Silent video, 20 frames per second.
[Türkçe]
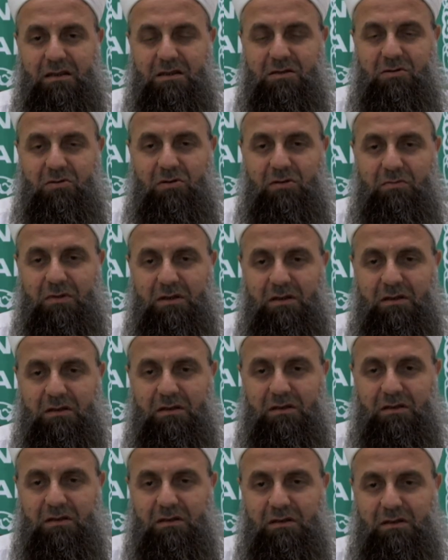Nesi zor be?
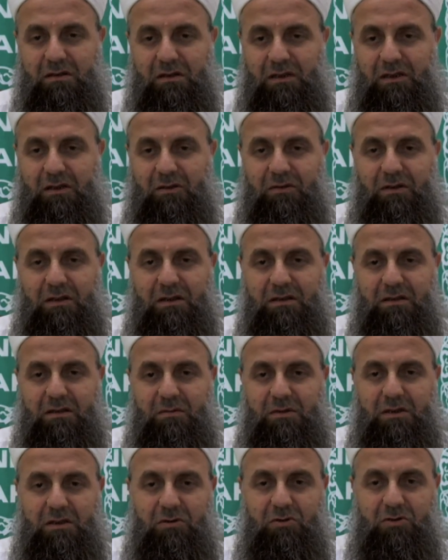allah Teala
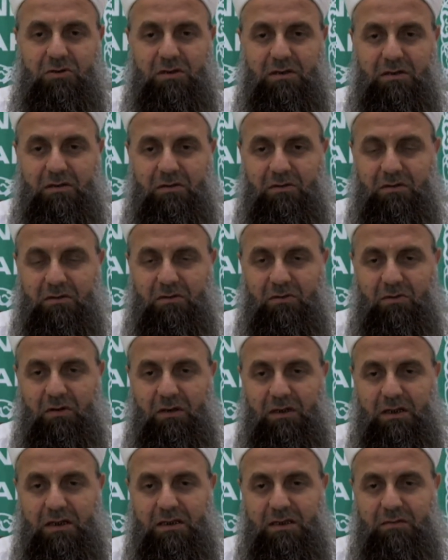yemin ediyor işte
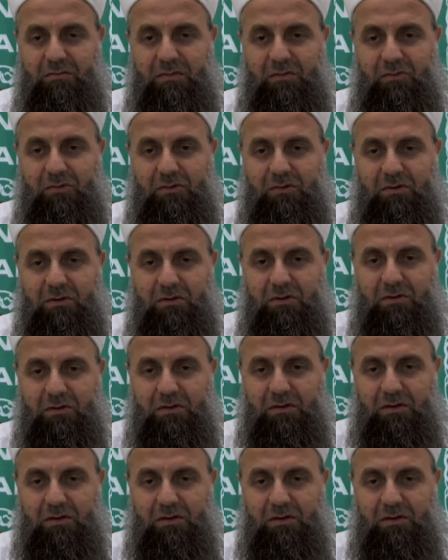kolay ettim ben bunu diyor.